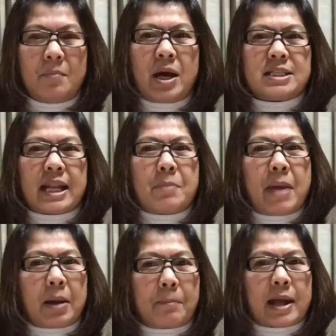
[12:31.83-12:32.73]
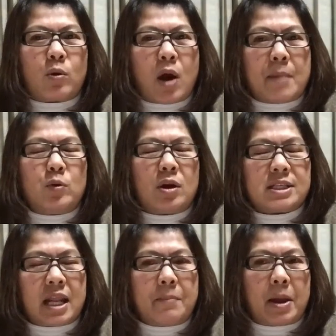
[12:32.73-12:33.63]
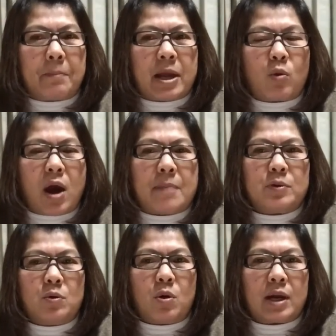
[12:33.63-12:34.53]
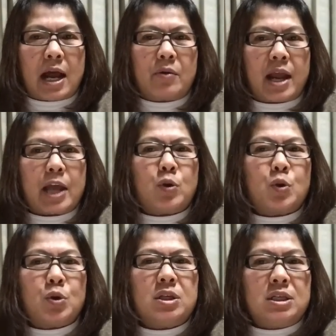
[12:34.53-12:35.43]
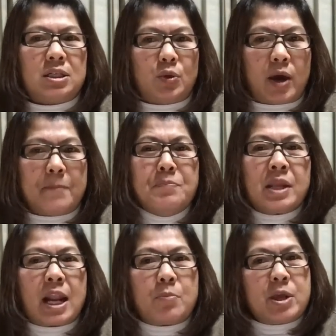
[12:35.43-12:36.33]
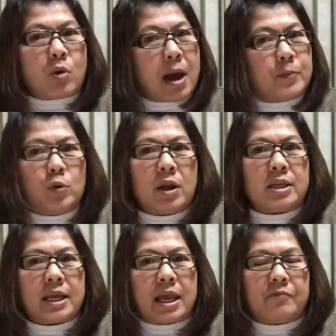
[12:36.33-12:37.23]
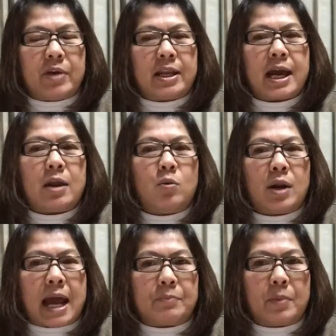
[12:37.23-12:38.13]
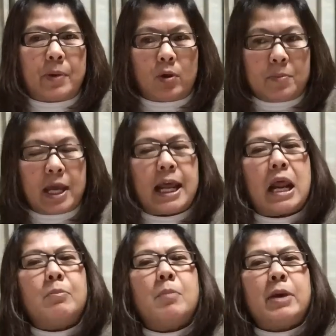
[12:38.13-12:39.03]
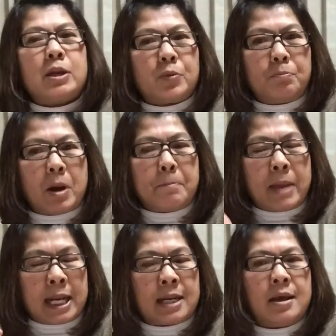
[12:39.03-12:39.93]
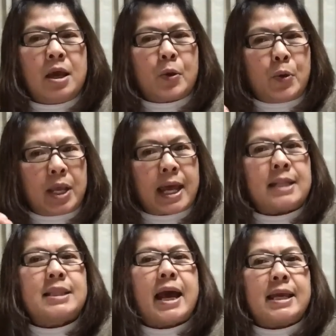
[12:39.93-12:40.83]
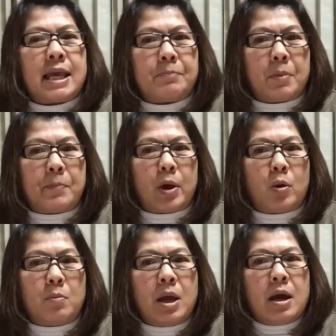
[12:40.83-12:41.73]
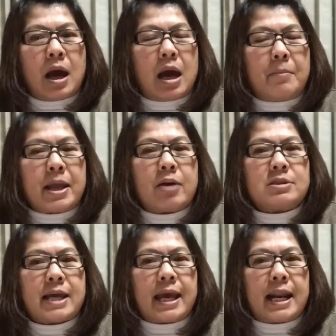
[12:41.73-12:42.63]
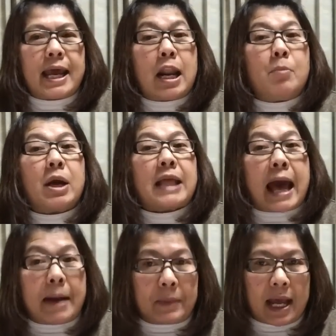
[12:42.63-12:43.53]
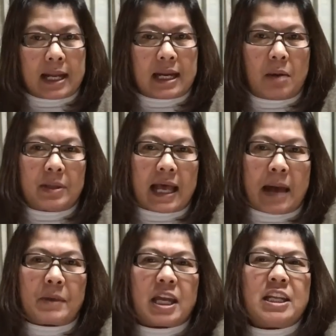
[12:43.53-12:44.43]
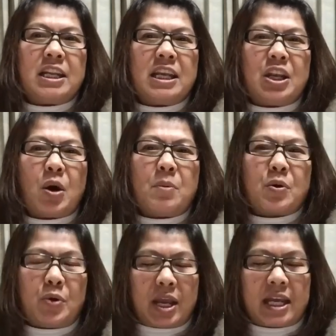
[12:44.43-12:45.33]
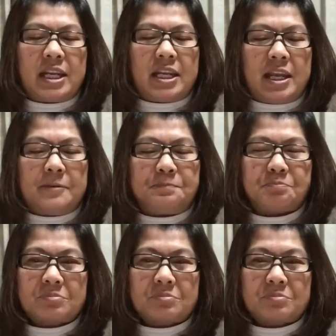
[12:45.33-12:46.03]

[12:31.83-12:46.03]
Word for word: เพื่อจะได้แบ่งปันความรู้เราจะได้แบ่งปันความรู้ของเรานะให้คนคนอื่นด้วย เรามีความรู้เราจะเก็บไว้นะคะ ลูกหลานป้าแป๋วเรามีอะไรเรามาเม้นมาเม้น คุยกันใต้คลิปป้าแป๋วไม่เข้าใจอะไรเรามาถามกันเรามาถามกันดีๆเนาะมาคุยกันดีๆ